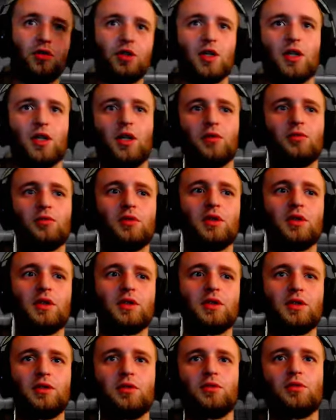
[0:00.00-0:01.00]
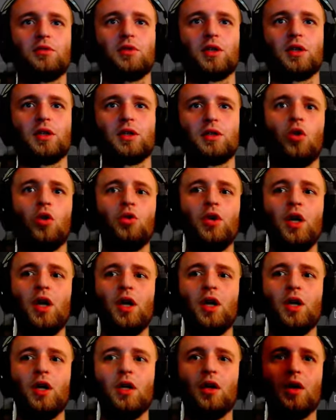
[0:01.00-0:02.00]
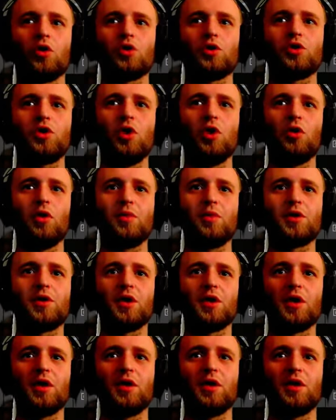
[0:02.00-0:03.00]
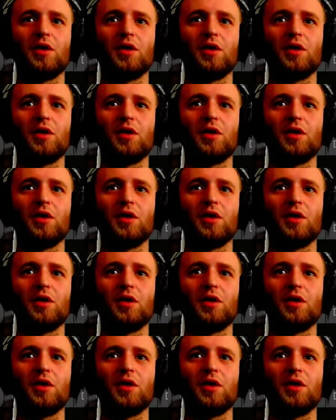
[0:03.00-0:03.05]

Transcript: o czekaj, tutaj ja się zlutuję. O nie, rozciąłem się.